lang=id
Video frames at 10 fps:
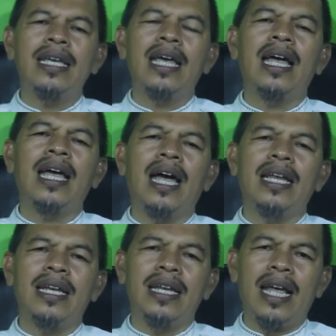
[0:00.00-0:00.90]
ya,
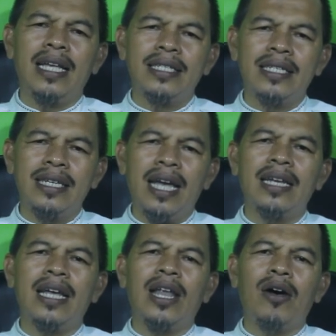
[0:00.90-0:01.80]
ada nasi,
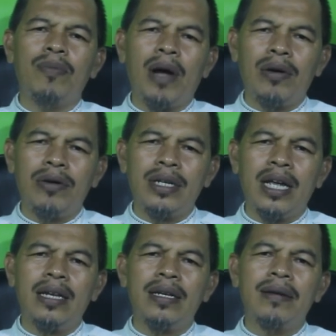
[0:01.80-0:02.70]
ada lauk pauk
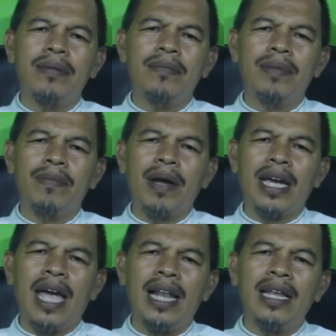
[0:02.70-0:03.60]
dan
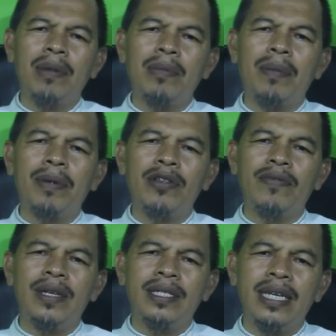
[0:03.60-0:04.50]
berbagai hal yang memang
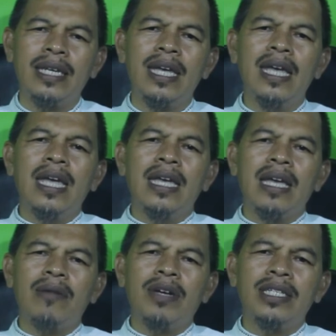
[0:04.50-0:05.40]
bentuk fisik
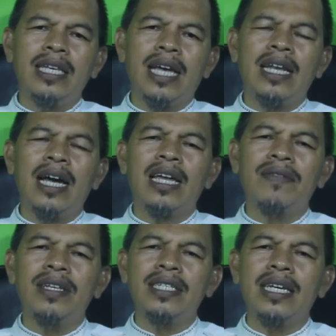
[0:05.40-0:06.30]
yang memastikan
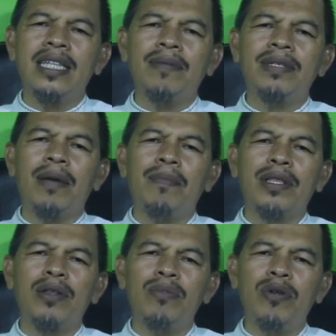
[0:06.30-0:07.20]
agar fisik kita bisa
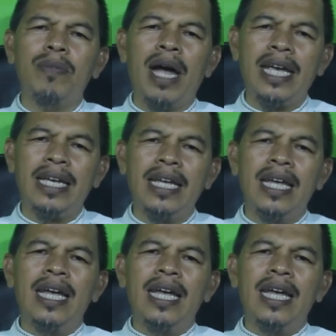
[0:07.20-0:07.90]
bertumbuh baik